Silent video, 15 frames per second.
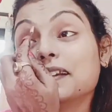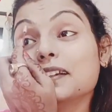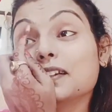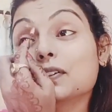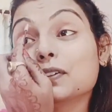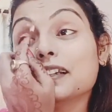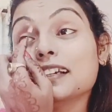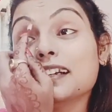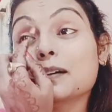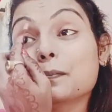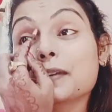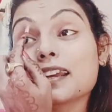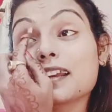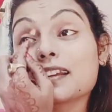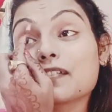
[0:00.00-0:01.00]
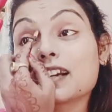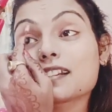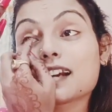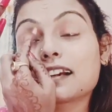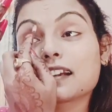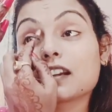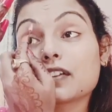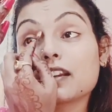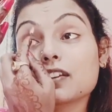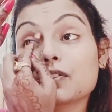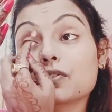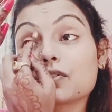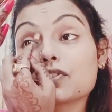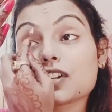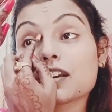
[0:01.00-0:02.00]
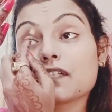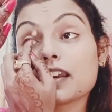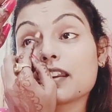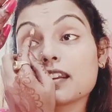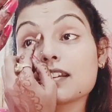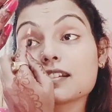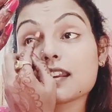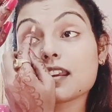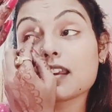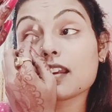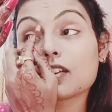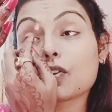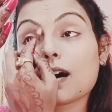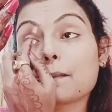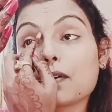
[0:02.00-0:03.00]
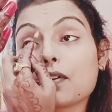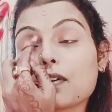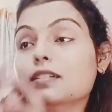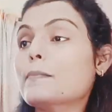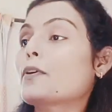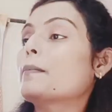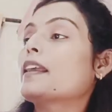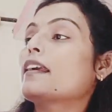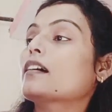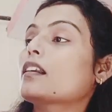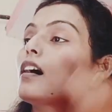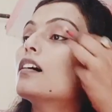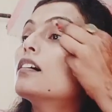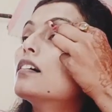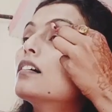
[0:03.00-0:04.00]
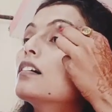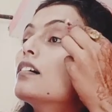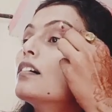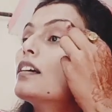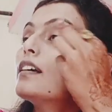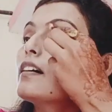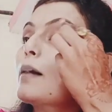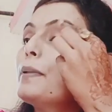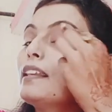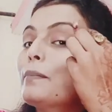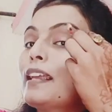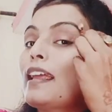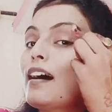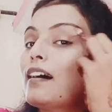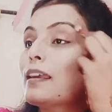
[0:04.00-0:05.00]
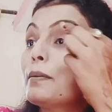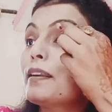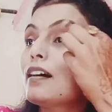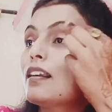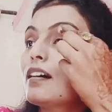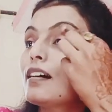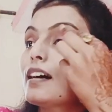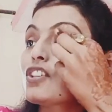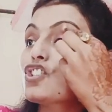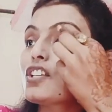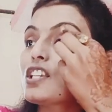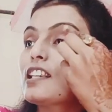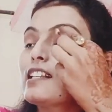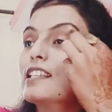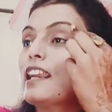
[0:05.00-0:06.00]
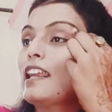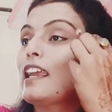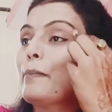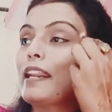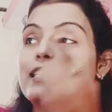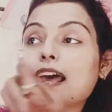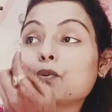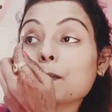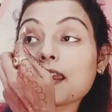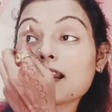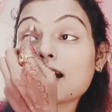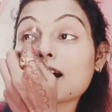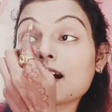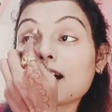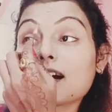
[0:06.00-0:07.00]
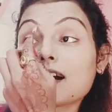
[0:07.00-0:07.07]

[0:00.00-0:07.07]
तो डियर अब मैं वर्क स्टार्ट करने वाली हूँ जनवरी से तो आप लोग स्पॉट बनाए रखना अभी तक बनाए आगे भी बनाना अच्छी अच्छी रील्स के लिए मेरे सैलून में आना